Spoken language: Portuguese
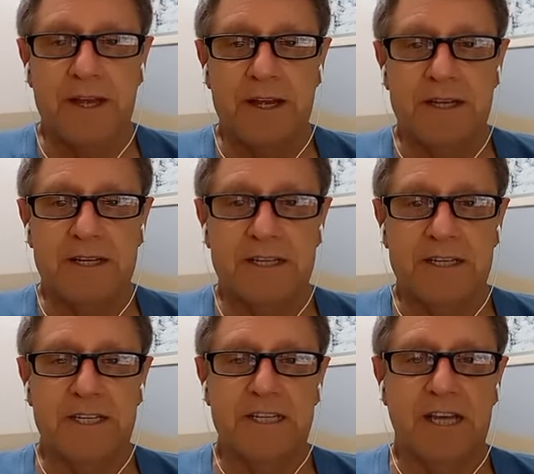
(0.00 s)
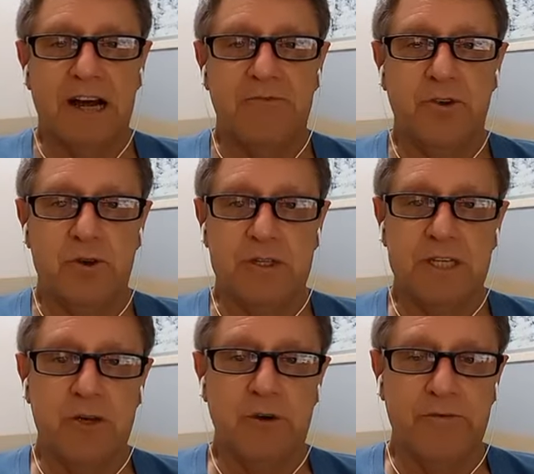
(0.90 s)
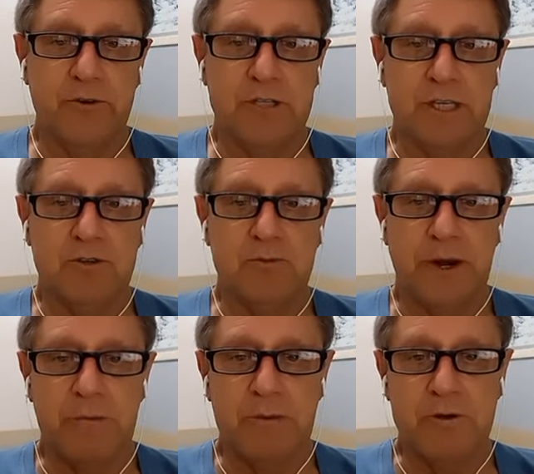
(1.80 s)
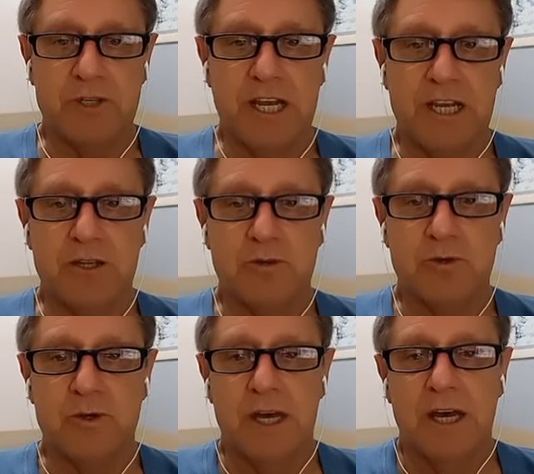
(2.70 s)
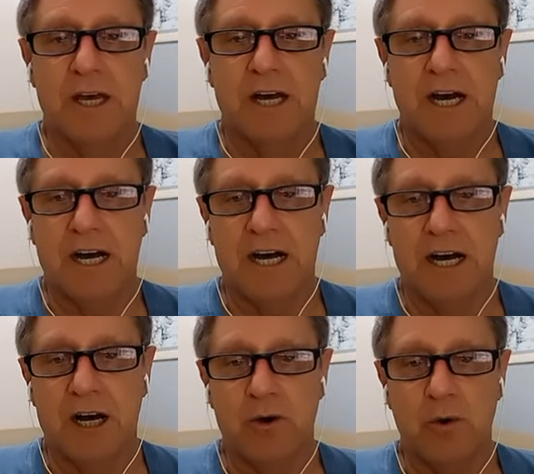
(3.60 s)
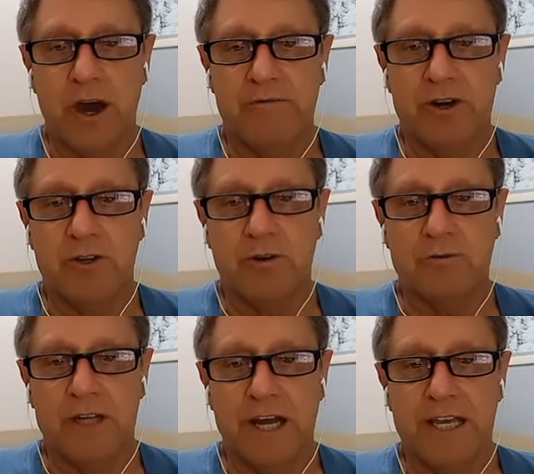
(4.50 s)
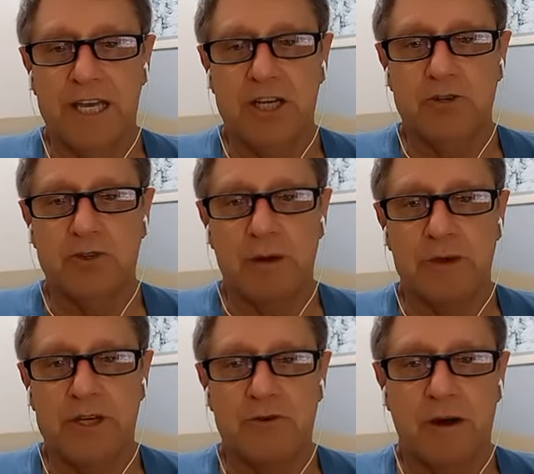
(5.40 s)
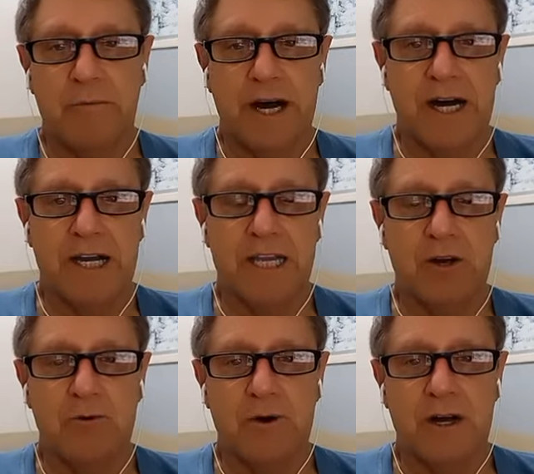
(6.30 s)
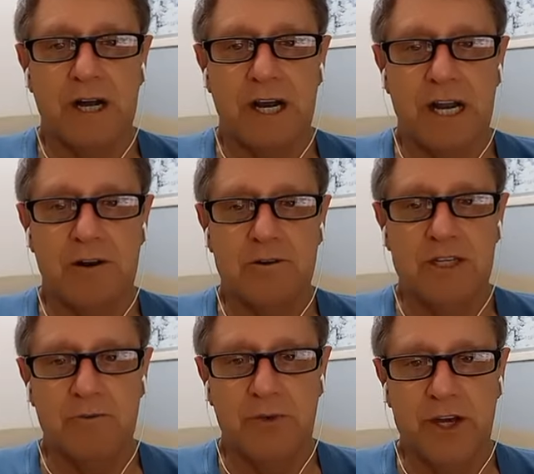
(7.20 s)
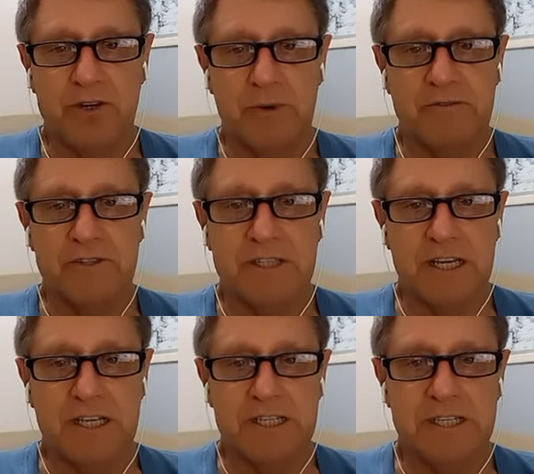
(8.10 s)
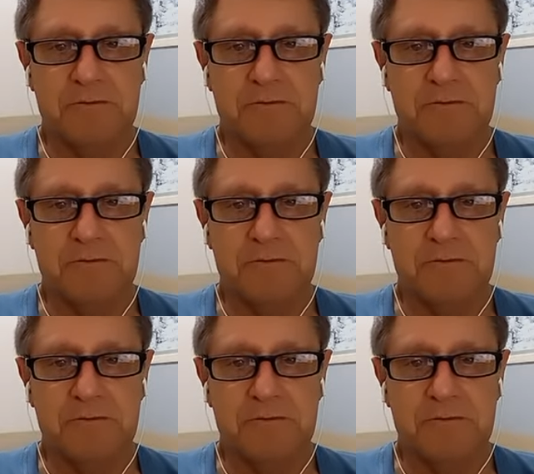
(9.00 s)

de avi cinco aviãozinhos para amigos queridos. Ah, o Everton está aí, juntamente com a Mari, com a Cláudia. Um beijo para vocês.